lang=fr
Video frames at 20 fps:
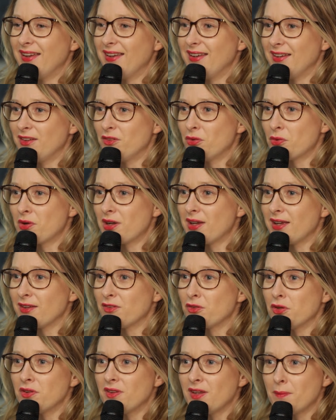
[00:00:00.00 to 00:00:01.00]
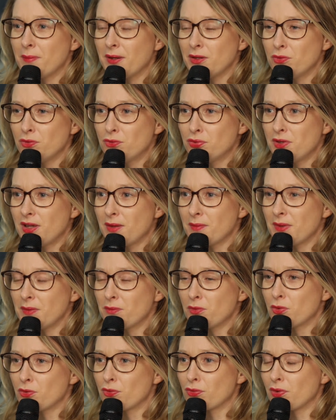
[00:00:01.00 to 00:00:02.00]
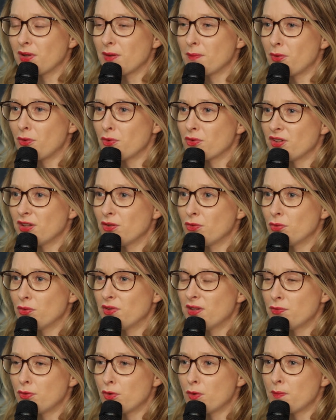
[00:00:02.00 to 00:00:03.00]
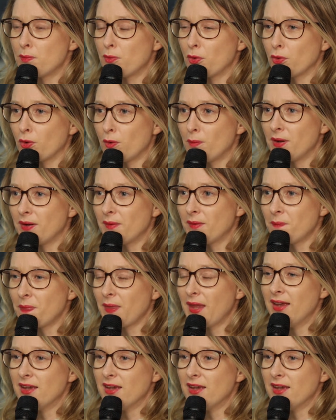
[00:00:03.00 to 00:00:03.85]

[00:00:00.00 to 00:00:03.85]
Et donc, la donne n'est pas du tout la même que sur les projets de développement urbain.